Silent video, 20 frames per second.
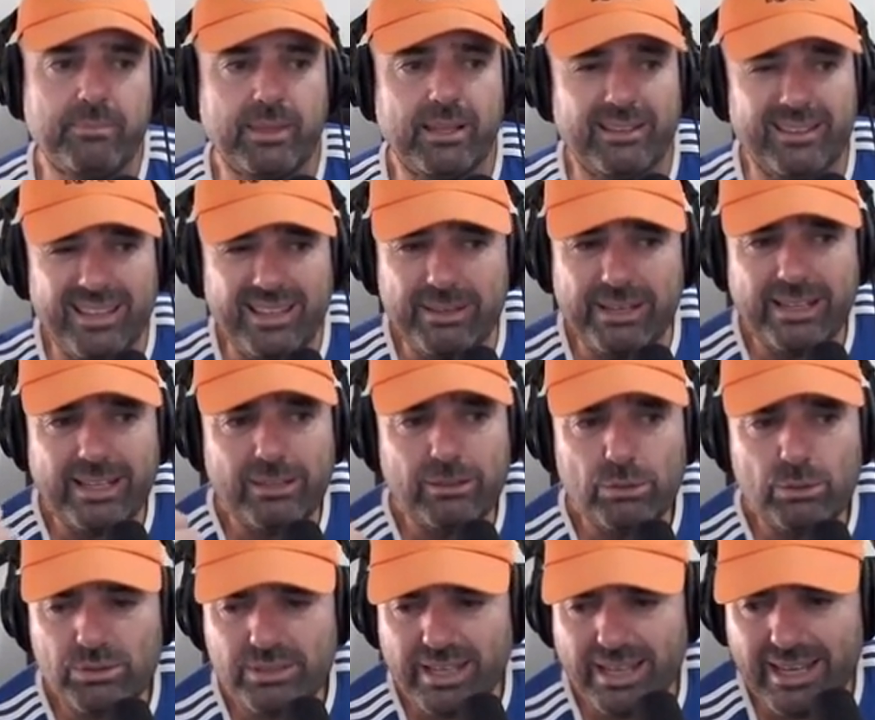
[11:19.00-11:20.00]
de verdad
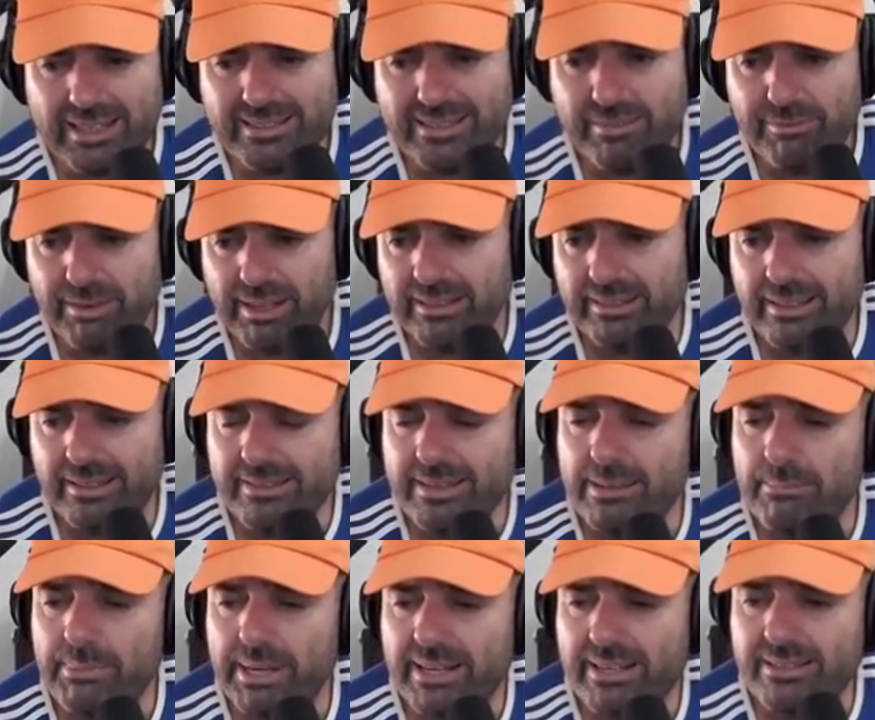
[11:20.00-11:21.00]
nos hace falta
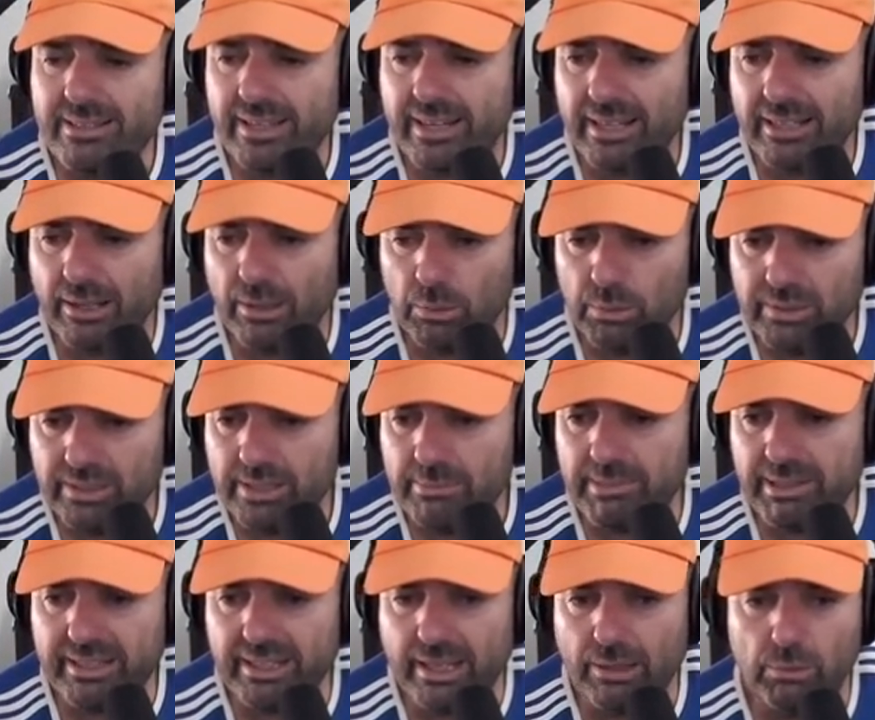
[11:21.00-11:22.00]
siempre estar a la
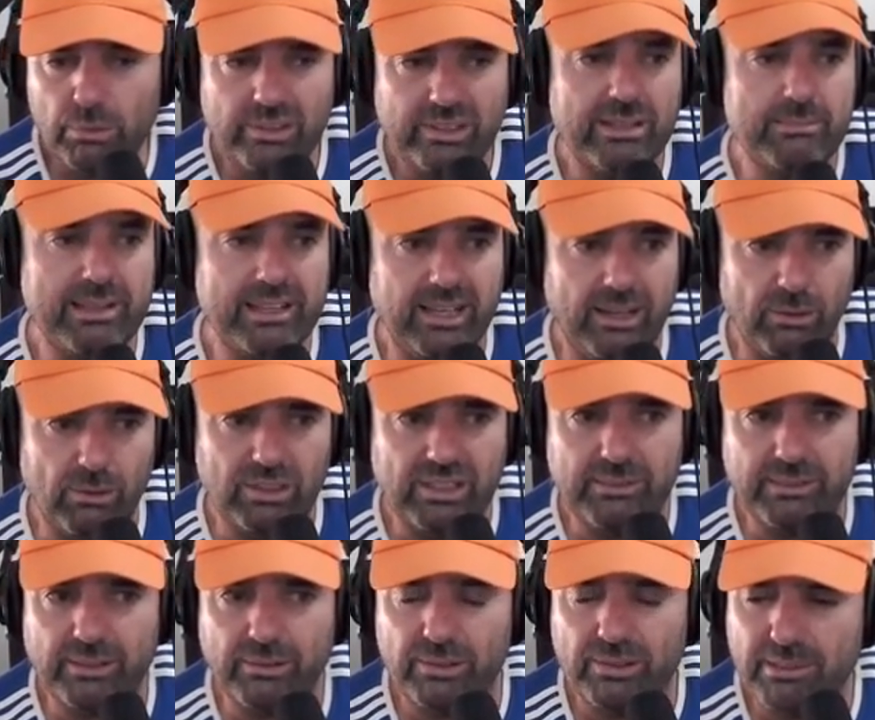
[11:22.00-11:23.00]
última, de la última, de la
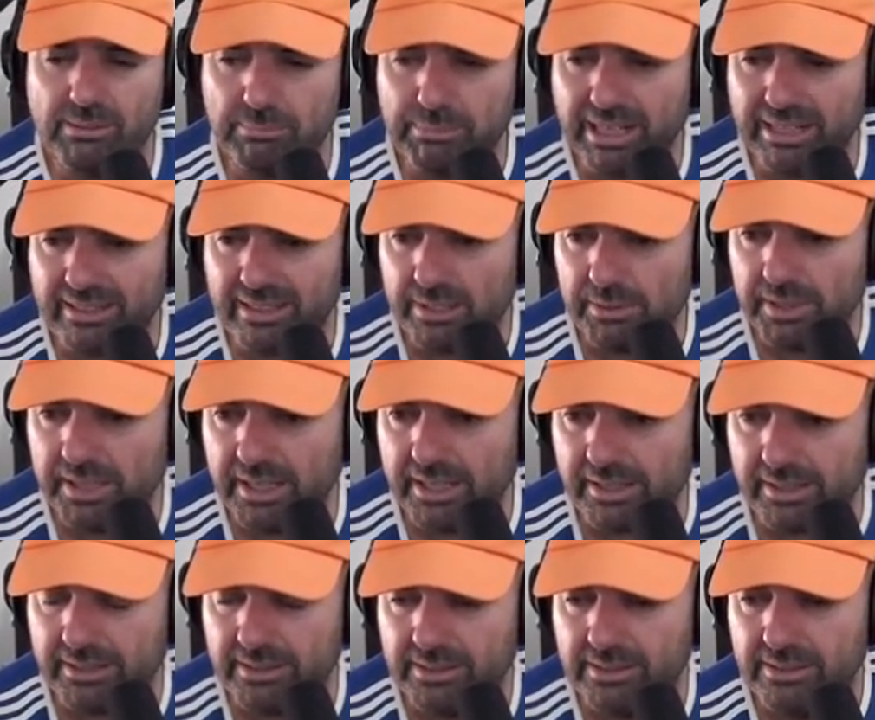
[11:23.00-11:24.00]
última, de la última para
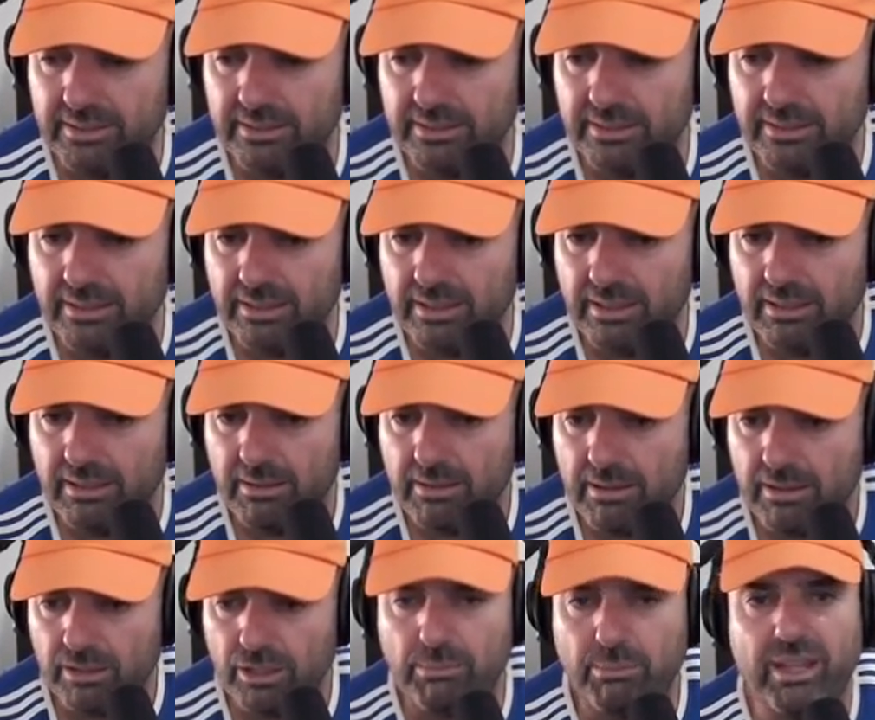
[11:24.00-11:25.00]
trabajar.
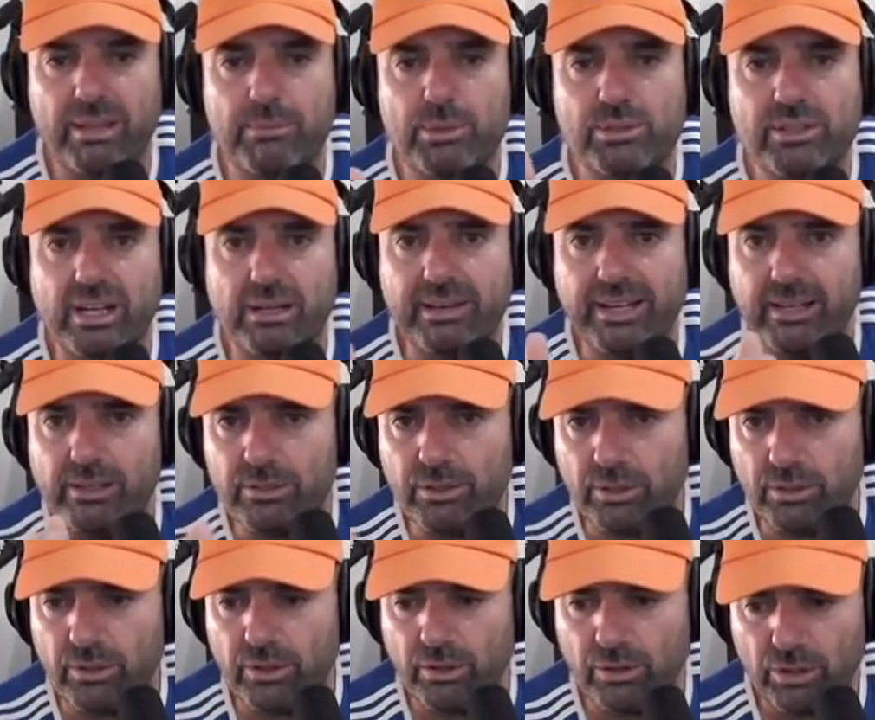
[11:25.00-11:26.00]
No podemos grabar el
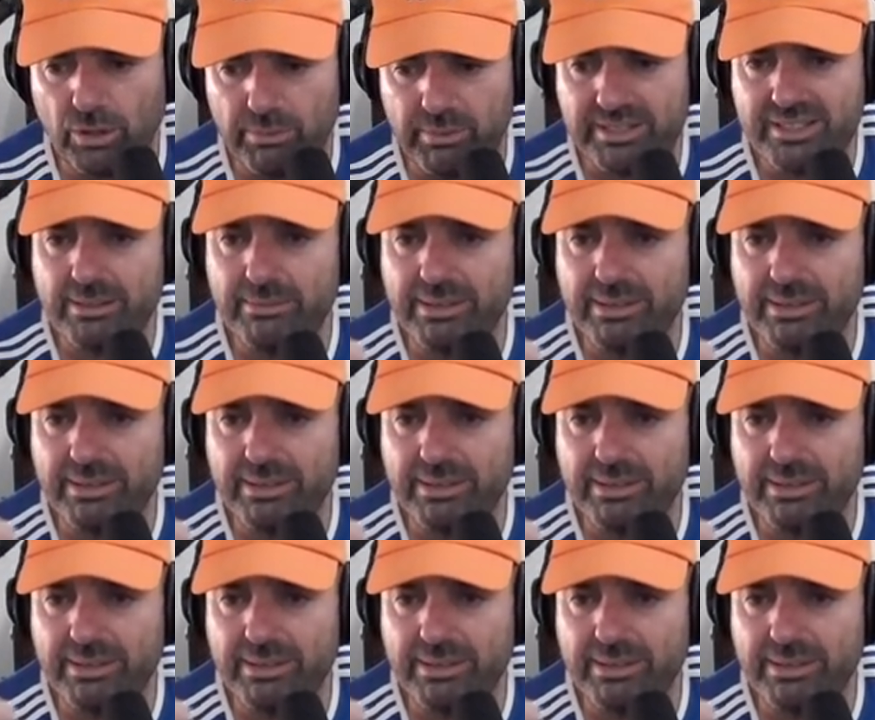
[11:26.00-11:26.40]
escritorio con OBS